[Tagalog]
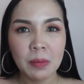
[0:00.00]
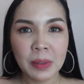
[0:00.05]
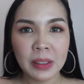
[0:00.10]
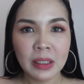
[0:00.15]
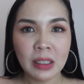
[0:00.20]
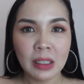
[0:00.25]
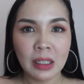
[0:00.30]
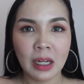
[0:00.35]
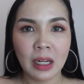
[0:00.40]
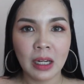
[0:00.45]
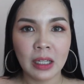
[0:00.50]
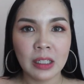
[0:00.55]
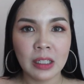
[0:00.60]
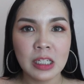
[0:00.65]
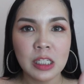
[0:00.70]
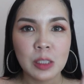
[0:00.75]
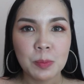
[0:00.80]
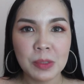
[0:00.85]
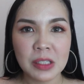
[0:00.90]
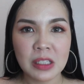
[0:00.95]
Sabi nila,
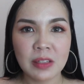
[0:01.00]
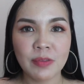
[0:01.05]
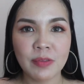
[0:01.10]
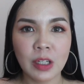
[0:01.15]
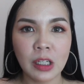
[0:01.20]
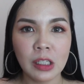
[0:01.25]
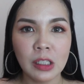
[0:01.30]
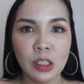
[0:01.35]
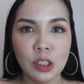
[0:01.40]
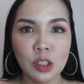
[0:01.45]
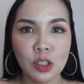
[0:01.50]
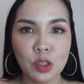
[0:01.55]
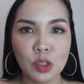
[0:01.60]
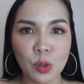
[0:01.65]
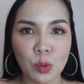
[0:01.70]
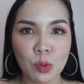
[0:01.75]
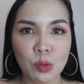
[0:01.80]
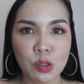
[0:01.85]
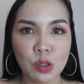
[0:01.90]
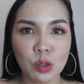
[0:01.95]
they specifically
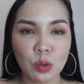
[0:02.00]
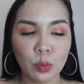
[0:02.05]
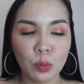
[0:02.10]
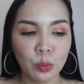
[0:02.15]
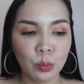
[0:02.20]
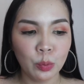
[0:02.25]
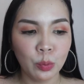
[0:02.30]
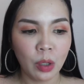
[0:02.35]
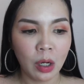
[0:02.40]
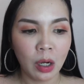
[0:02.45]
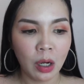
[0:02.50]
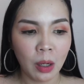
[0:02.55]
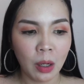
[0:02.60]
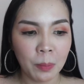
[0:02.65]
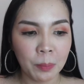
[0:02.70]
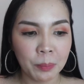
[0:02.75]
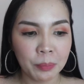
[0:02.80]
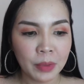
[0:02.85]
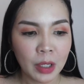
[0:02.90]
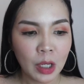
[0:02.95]
chose to
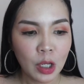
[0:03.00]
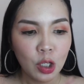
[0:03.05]
um,